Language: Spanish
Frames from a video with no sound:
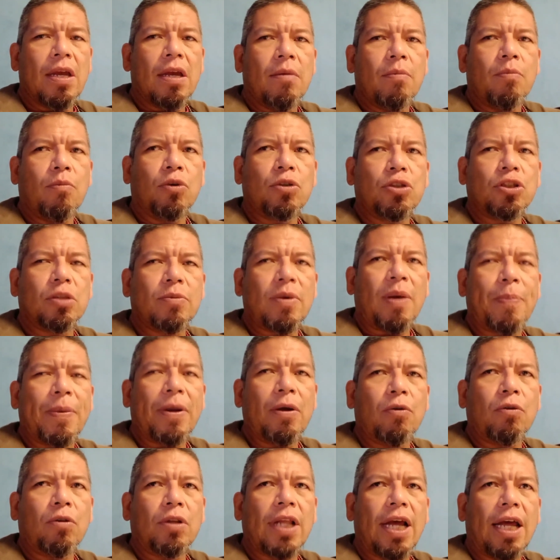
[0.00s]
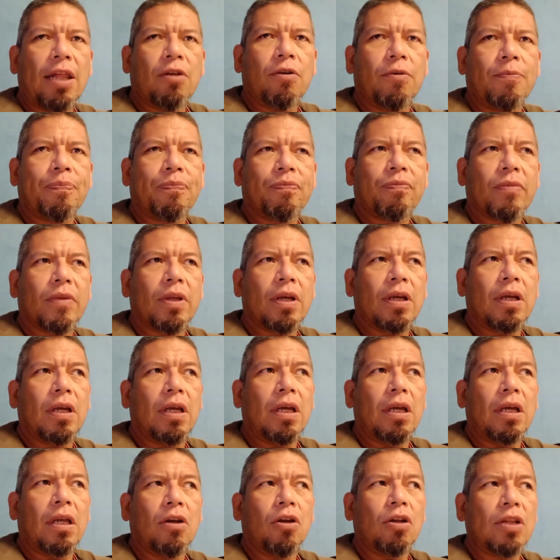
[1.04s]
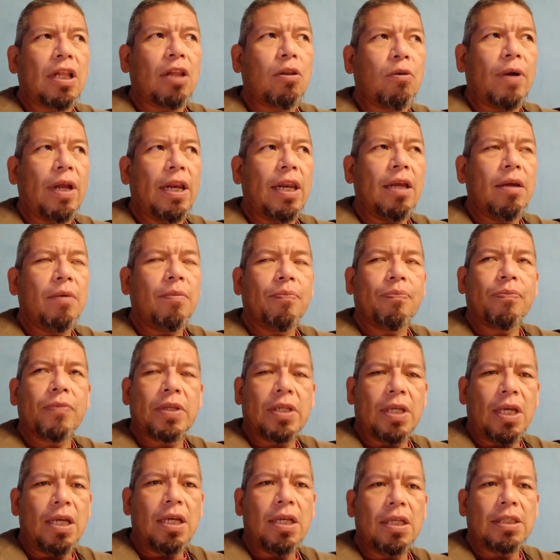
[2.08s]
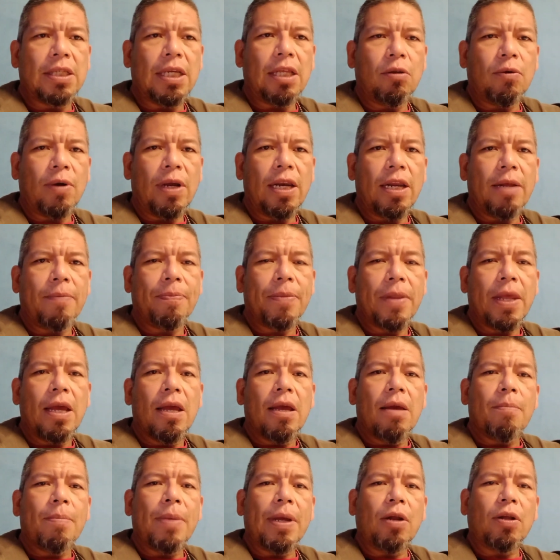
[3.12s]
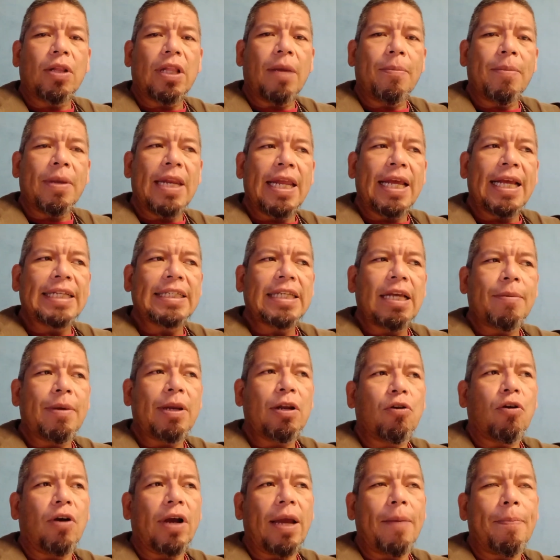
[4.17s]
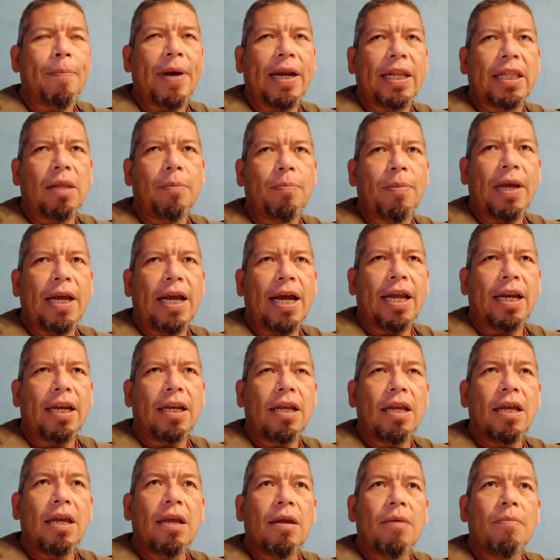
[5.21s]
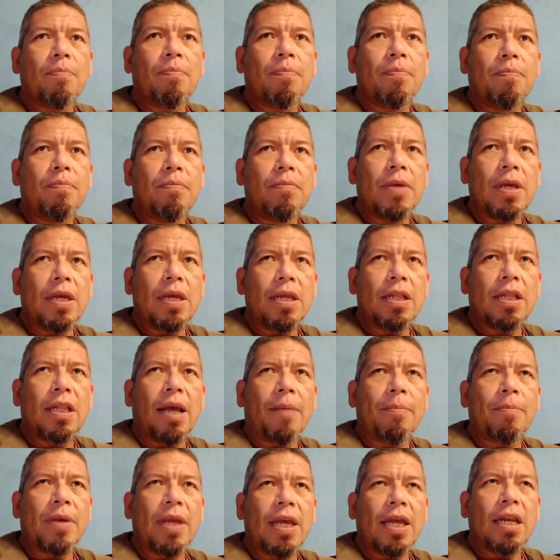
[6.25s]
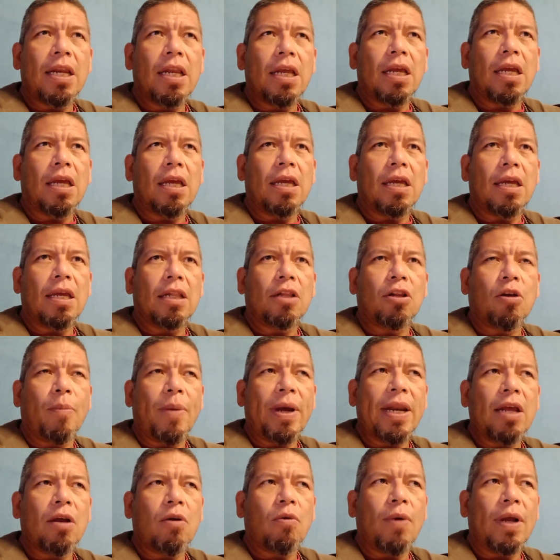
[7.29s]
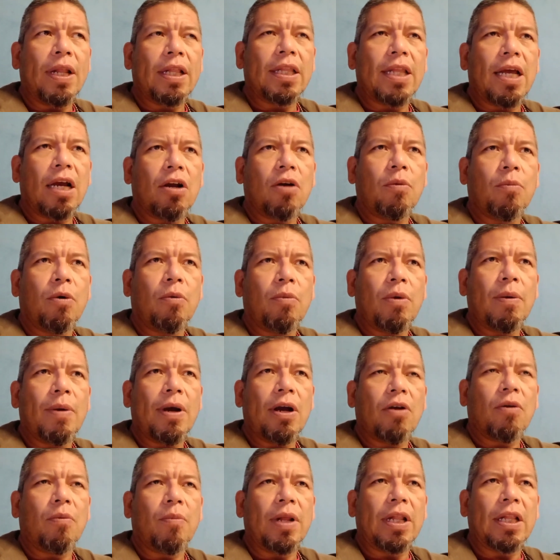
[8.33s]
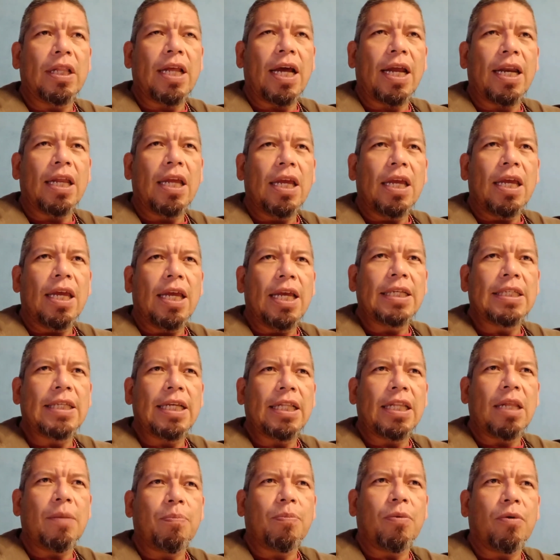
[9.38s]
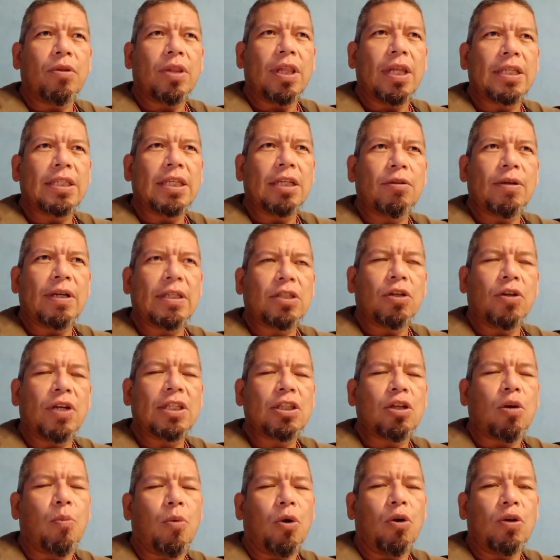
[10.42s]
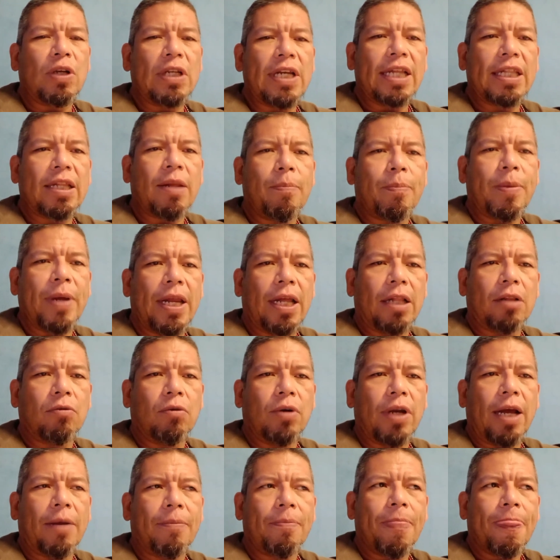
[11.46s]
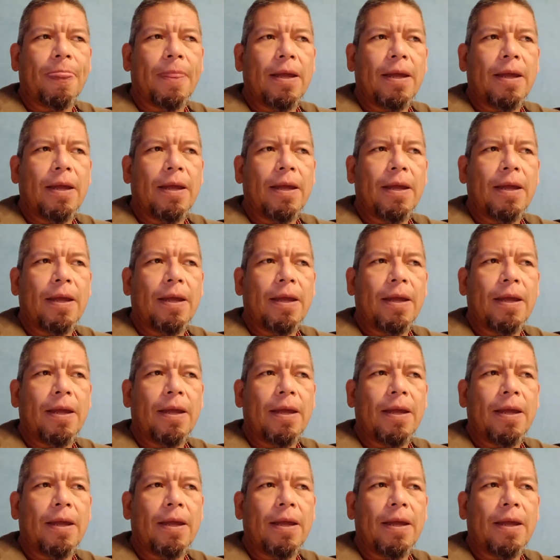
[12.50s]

Muchos me han preguntado, eh, ¿no te duele? Sí, sí duele, pero también hay que saber con qué parte pegar y también eh, tomar en cuenta, como vuelvo a comentar, ese tipo de situaciones como lo es la temperatura.